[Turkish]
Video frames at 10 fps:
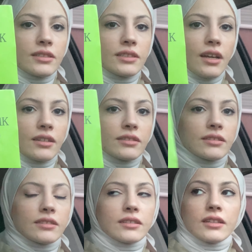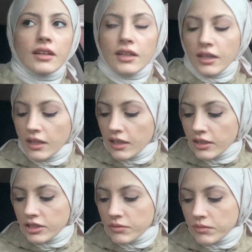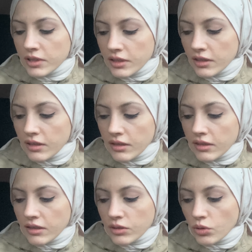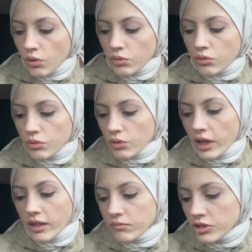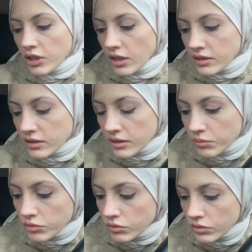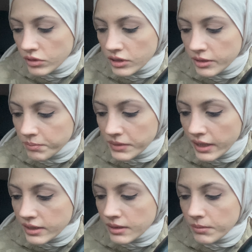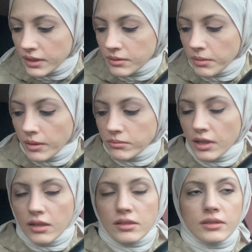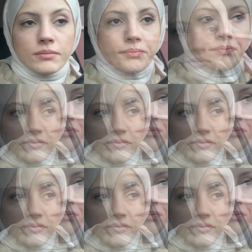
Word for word: Sartre'ın. Şimdi e, son günü gelmiş artık bunu gidip teslim etmem lazım.